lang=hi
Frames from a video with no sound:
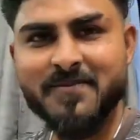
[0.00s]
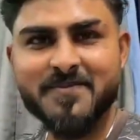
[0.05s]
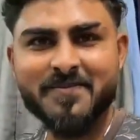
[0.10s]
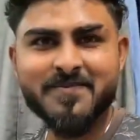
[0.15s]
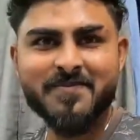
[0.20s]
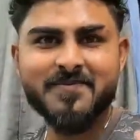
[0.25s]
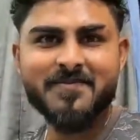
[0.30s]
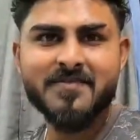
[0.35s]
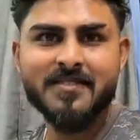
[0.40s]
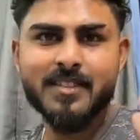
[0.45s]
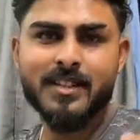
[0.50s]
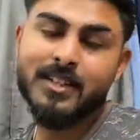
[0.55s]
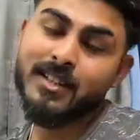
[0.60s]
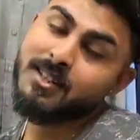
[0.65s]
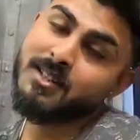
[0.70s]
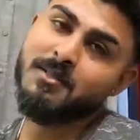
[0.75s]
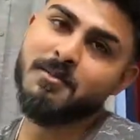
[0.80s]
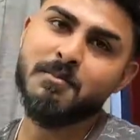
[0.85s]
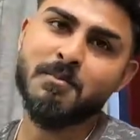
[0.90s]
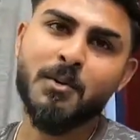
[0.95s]
भाई कैसा लगा
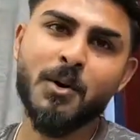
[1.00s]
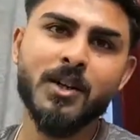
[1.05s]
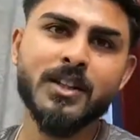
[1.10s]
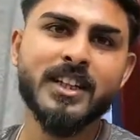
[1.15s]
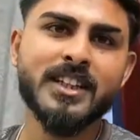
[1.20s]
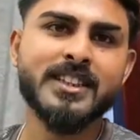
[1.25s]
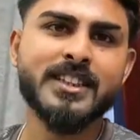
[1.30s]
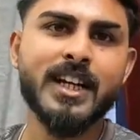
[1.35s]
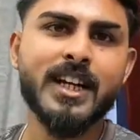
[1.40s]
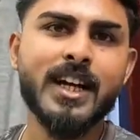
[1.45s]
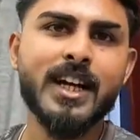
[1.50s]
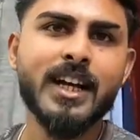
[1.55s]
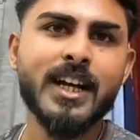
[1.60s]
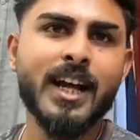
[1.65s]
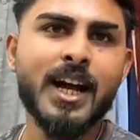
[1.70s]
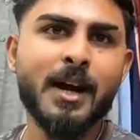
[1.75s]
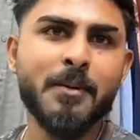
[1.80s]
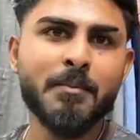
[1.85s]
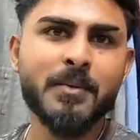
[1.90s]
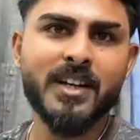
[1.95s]
चैनल पे बहुत अच्छा
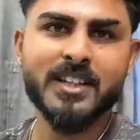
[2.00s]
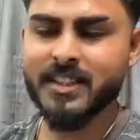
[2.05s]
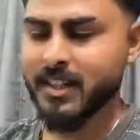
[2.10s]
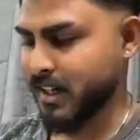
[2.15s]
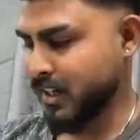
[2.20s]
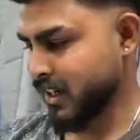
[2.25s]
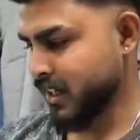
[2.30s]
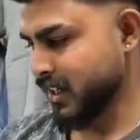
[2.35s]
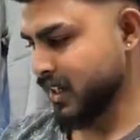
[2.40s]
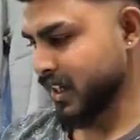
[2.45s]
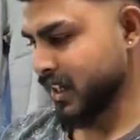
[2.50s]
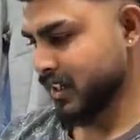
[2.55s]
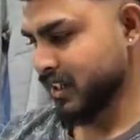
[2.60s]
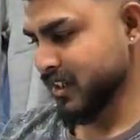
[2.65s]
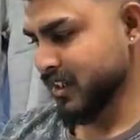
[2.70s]
लगा यही भी चैनल